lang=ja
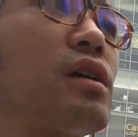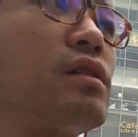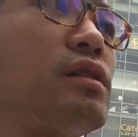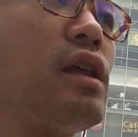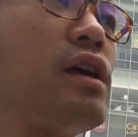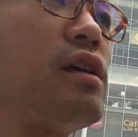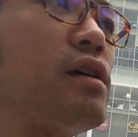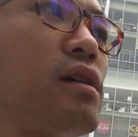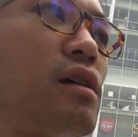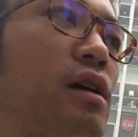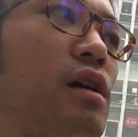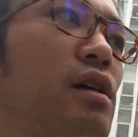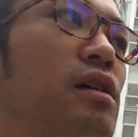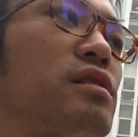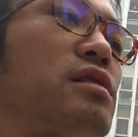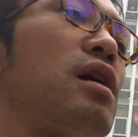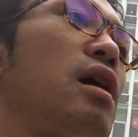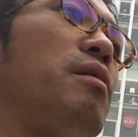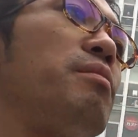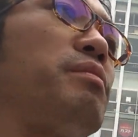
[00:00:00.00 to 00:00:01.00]
ね
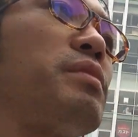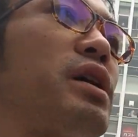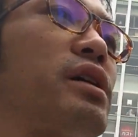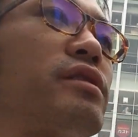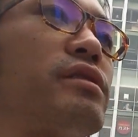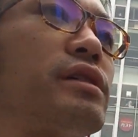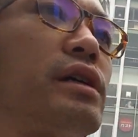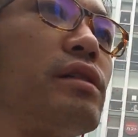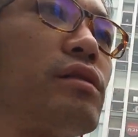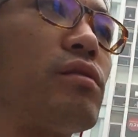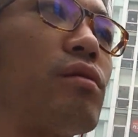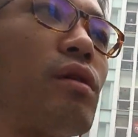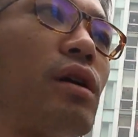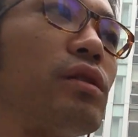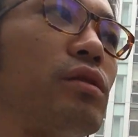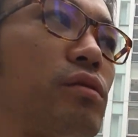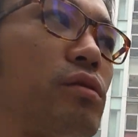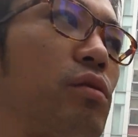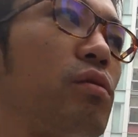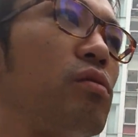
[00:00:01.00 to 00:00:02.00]
300円とか
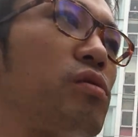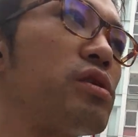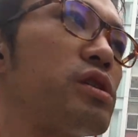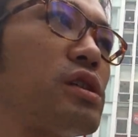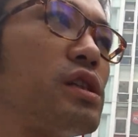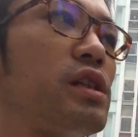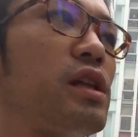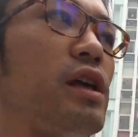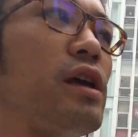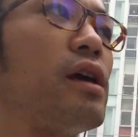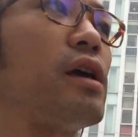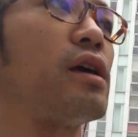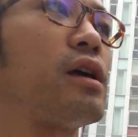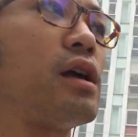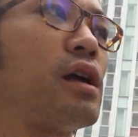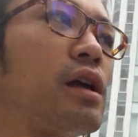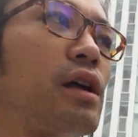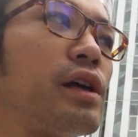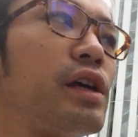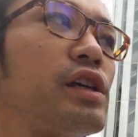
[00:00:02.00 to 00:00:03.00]
の投資で
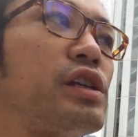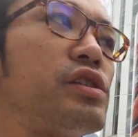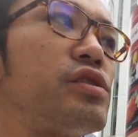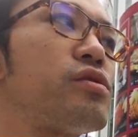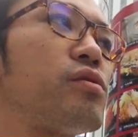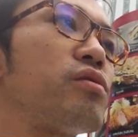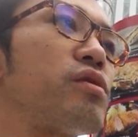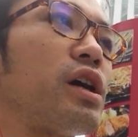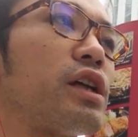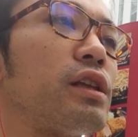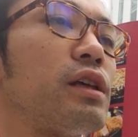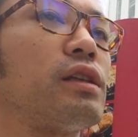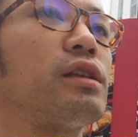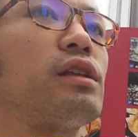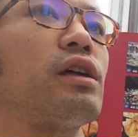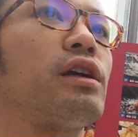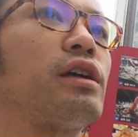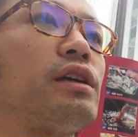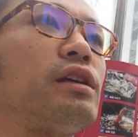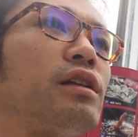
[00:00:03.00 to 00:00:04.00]
1億当たっ
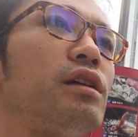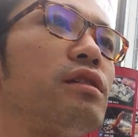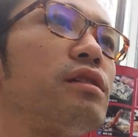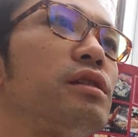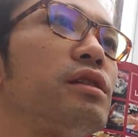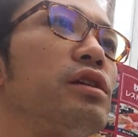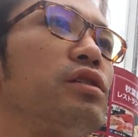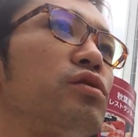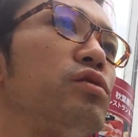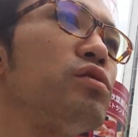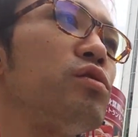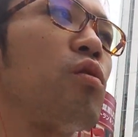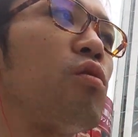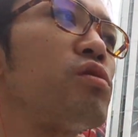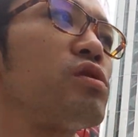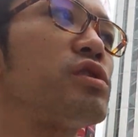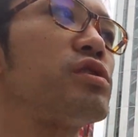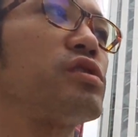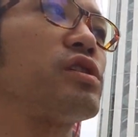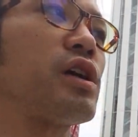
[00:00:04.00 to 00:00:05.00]
たらいいなっていう
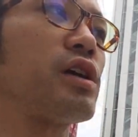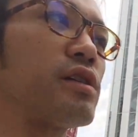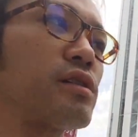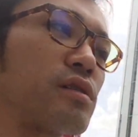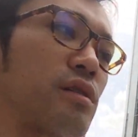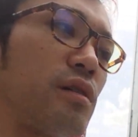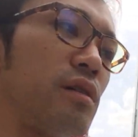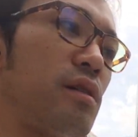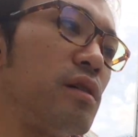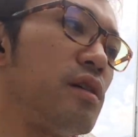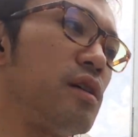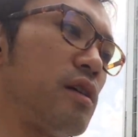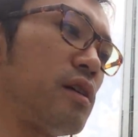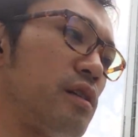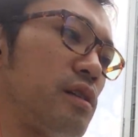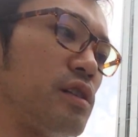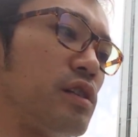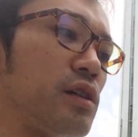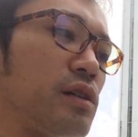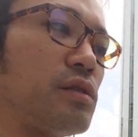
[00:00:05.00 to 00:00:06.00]
本質じゃないですか。
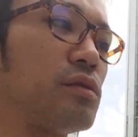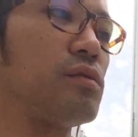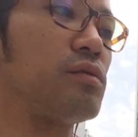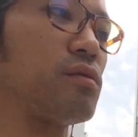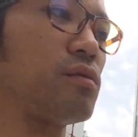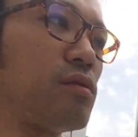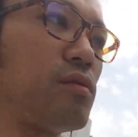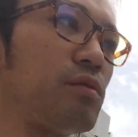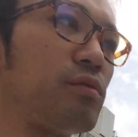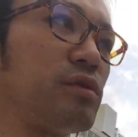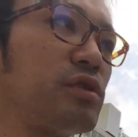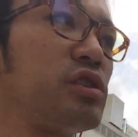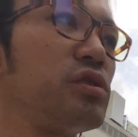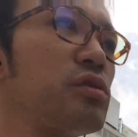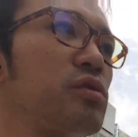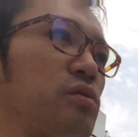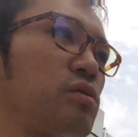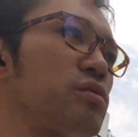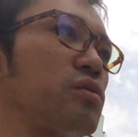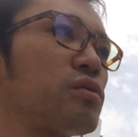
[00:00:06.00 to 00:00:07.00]
じゃあその
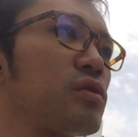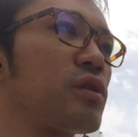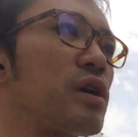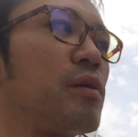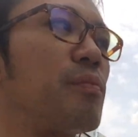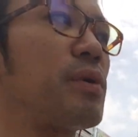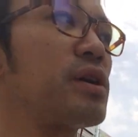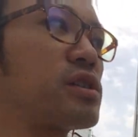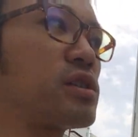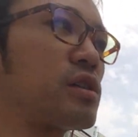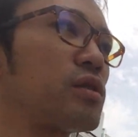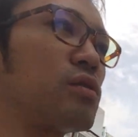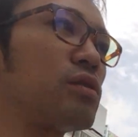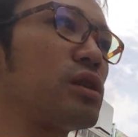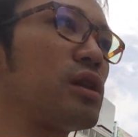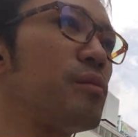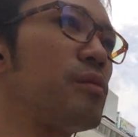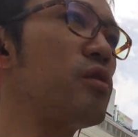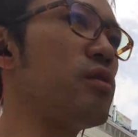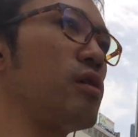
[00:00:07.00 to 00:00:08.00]
スロットとかパチンコ
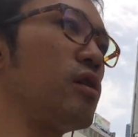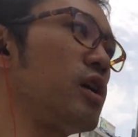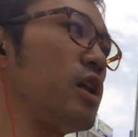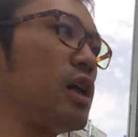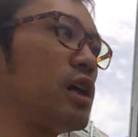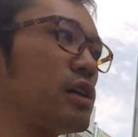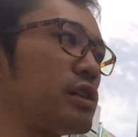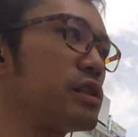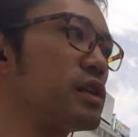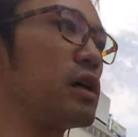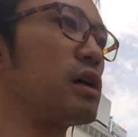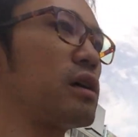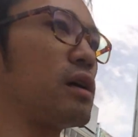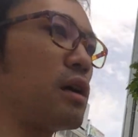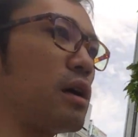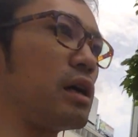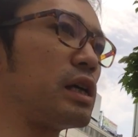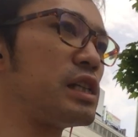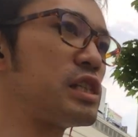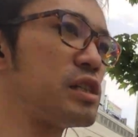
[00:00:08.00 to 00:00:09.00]
でも
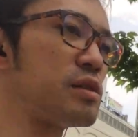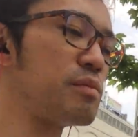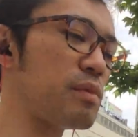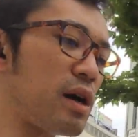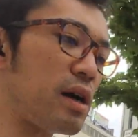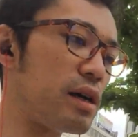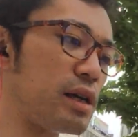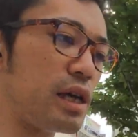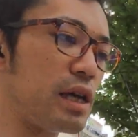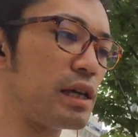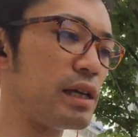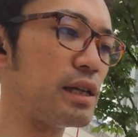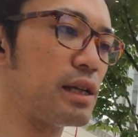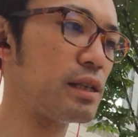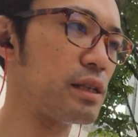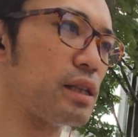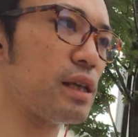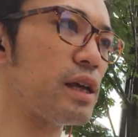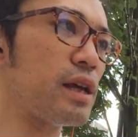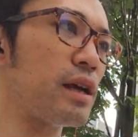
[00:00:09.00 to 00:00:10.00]
じゃあ1万円入れ
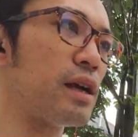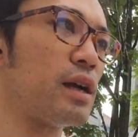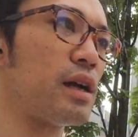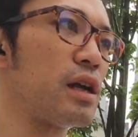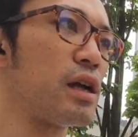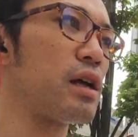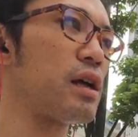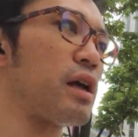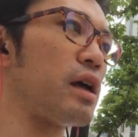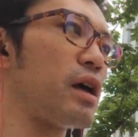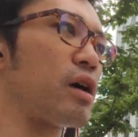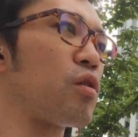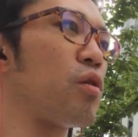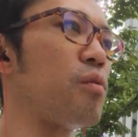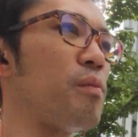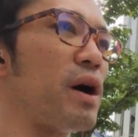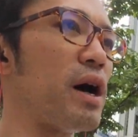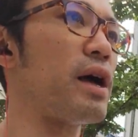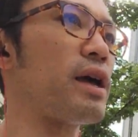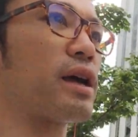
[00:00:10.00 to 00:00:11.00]
て、え5
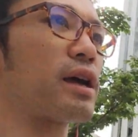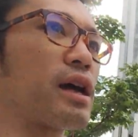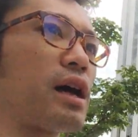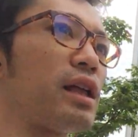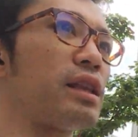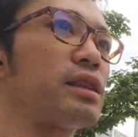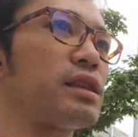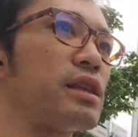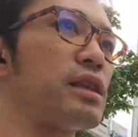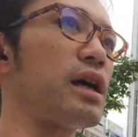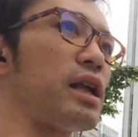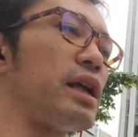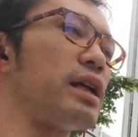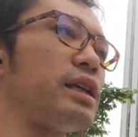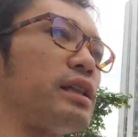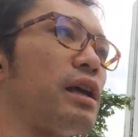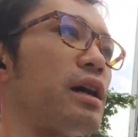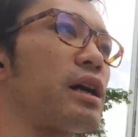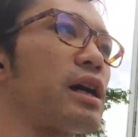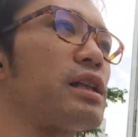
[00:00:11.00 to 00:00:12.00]
万円買ったらい
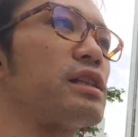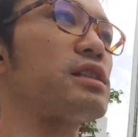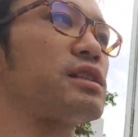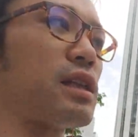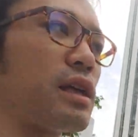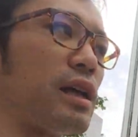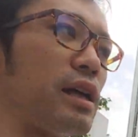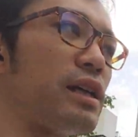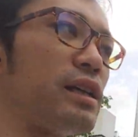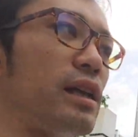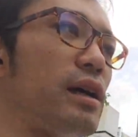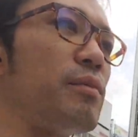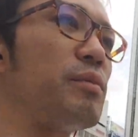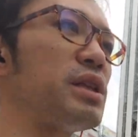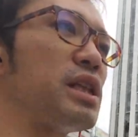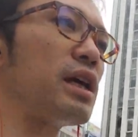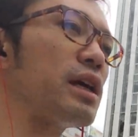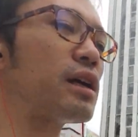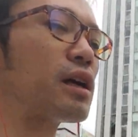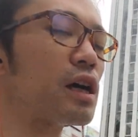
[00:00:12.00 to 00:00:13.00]
いな買ったらいいな
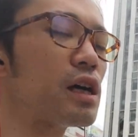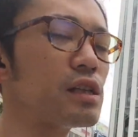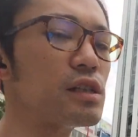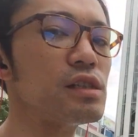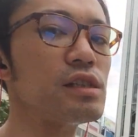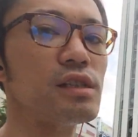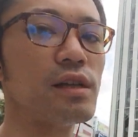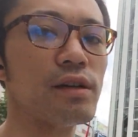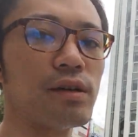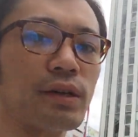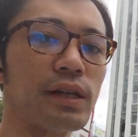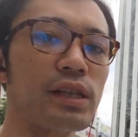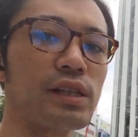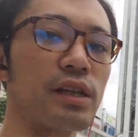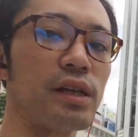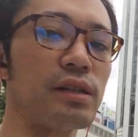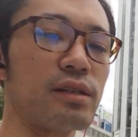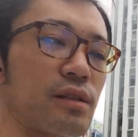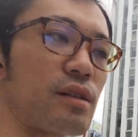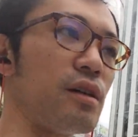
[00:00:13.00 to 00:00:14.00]
みたいな感じなわけじゃ
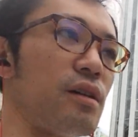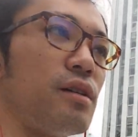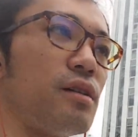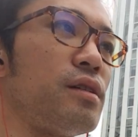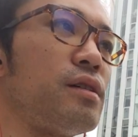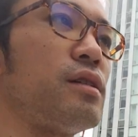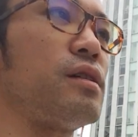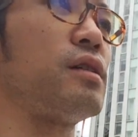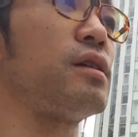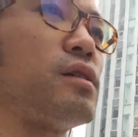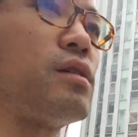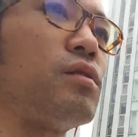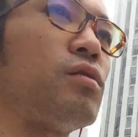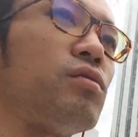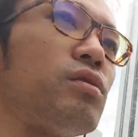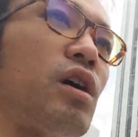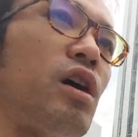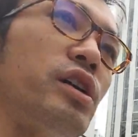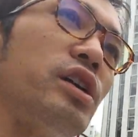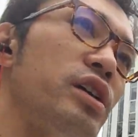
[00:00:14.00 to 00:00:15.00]
ないですか。
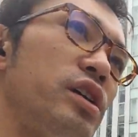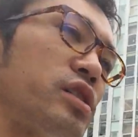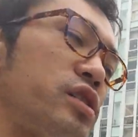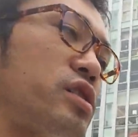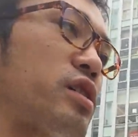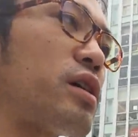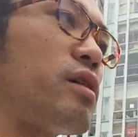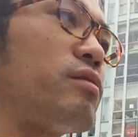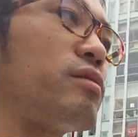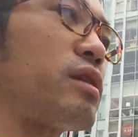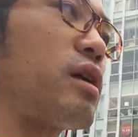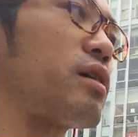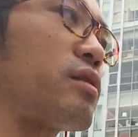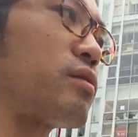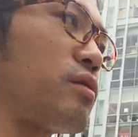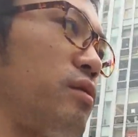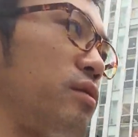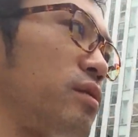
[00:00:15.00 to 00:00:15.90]
何が違うんだと。